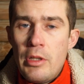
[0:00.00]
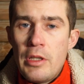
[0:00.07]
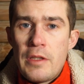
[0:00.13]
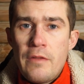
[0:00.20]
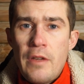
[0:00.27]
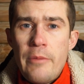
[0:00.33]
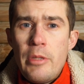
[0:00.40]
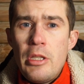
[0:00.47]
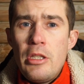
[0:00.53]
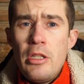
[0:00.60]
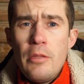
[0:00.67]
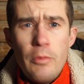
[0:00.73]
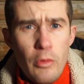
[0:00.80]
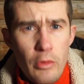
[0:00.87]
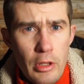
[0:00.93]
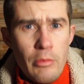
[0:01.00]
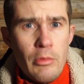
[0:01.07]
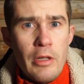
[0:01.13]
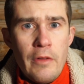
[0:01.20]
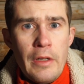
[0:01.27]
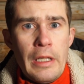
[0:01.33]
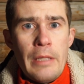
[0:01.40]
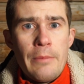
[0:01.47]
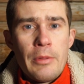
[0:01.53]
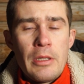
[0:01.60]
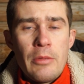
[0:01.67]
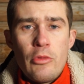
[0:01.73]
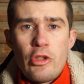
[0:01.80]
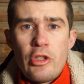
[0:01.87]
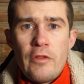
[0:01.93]
мы с вами не будем говорить,
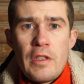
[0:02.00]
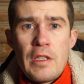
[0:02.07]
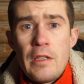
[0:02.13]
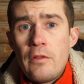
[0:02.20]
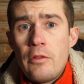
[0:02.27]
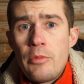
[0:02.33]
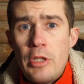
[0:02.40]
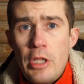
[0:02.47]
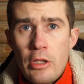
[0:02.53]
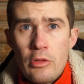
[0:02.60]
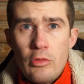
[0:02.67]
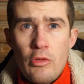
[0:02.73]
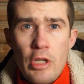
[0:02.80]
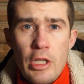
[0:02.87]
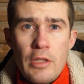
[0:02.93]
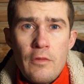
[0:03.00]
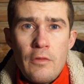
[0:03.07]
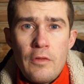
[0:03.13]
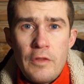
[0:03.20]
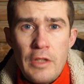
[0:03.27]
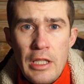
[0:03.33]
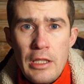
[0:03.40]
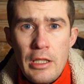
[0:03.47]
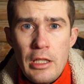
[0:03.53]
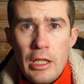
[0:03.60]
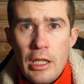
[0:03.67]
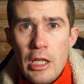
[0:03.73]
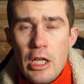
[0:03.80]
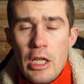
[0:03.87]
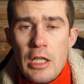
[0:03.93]
потому что в основном те, кто участвует в
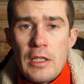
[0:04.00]
тендере,